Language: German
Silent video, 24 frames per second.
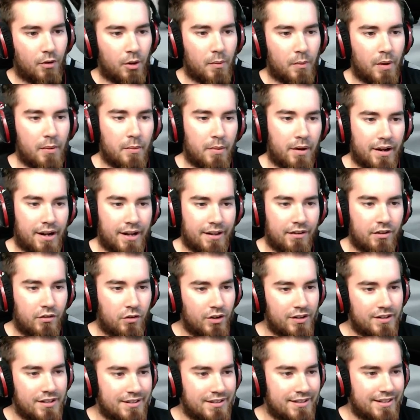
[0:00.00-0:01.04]
wollen wir mal ganz
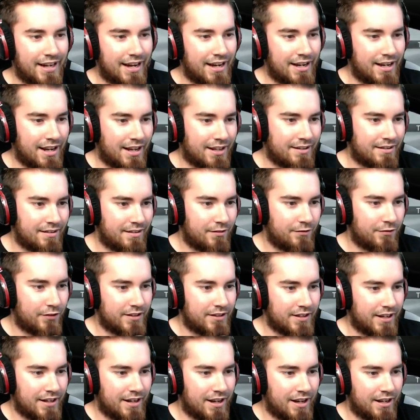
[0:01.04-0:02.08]
kurz erzählen lassen
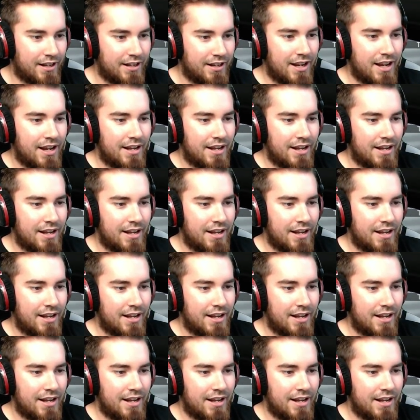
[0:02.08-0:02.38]
von seiner